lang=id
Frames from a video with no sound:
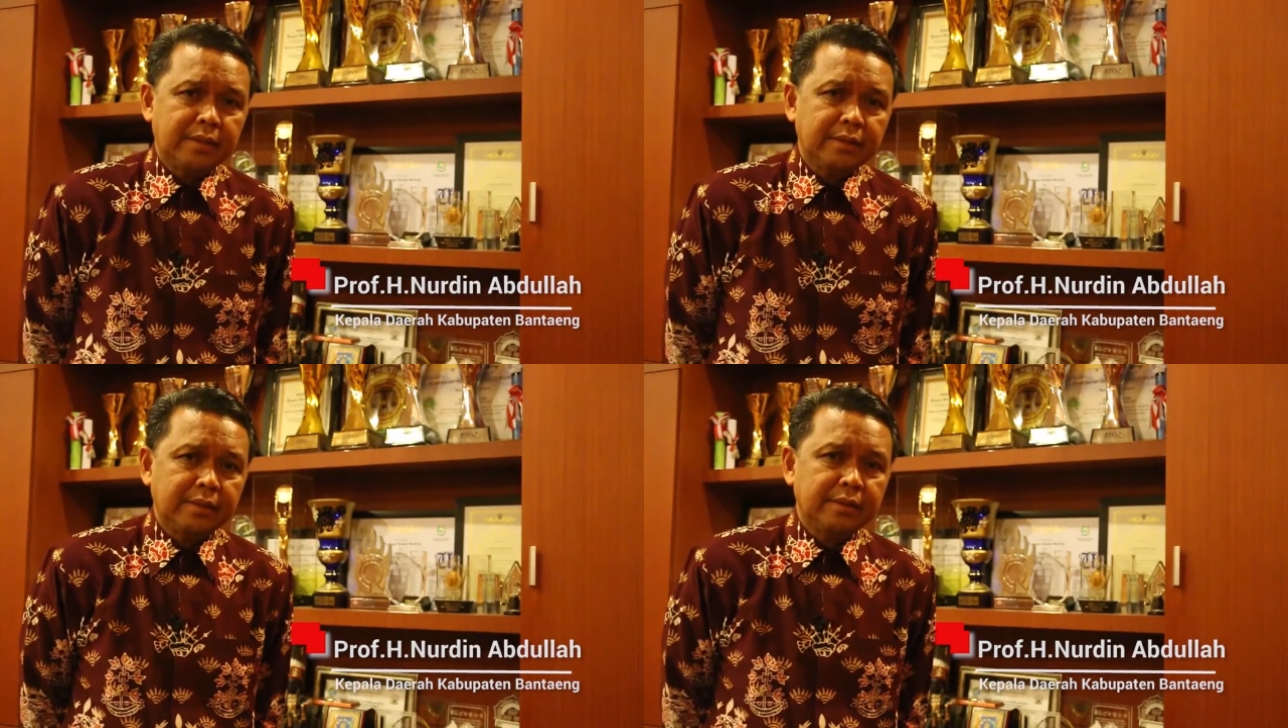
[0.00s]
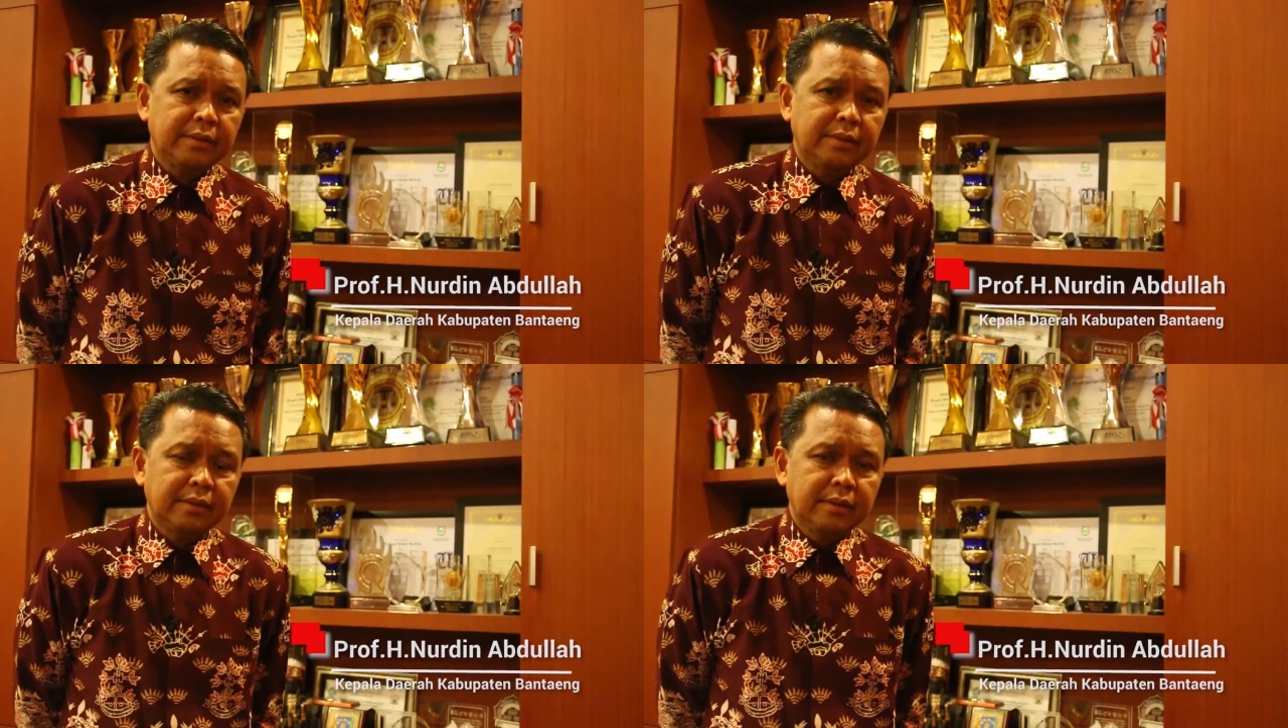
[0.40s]
ya.
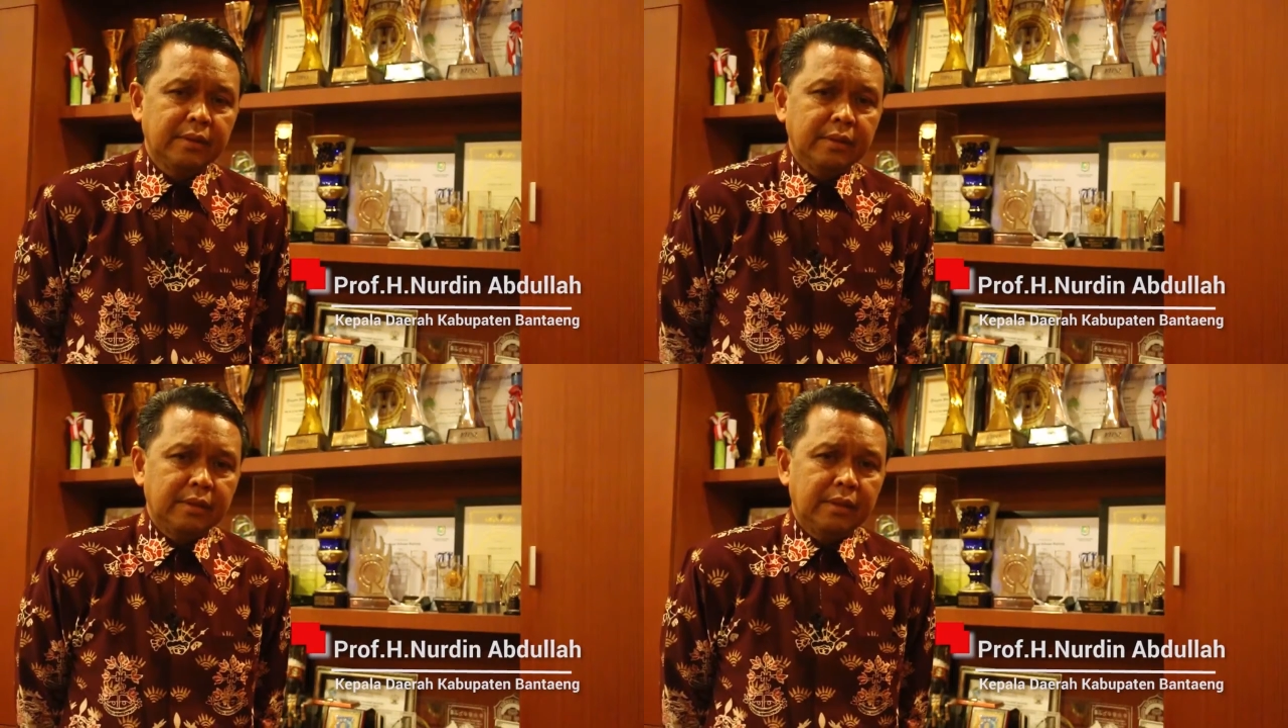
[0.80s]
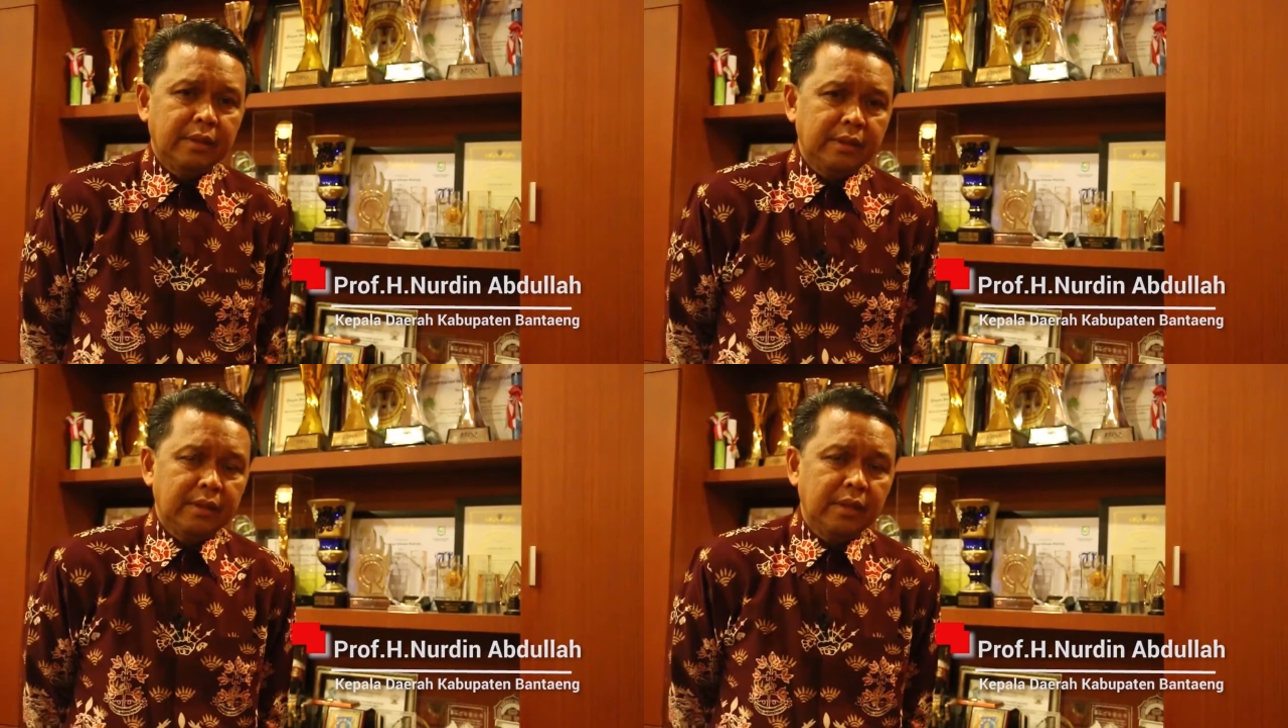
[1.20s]

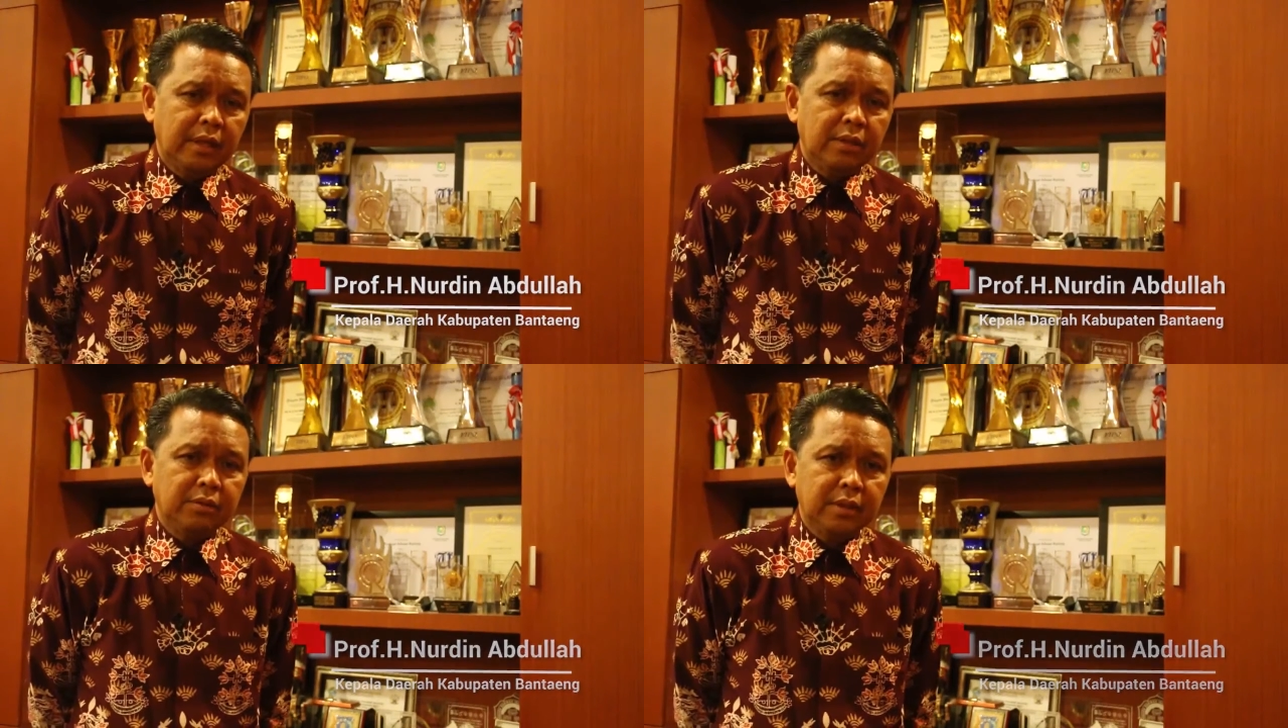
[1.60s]
dan ini harus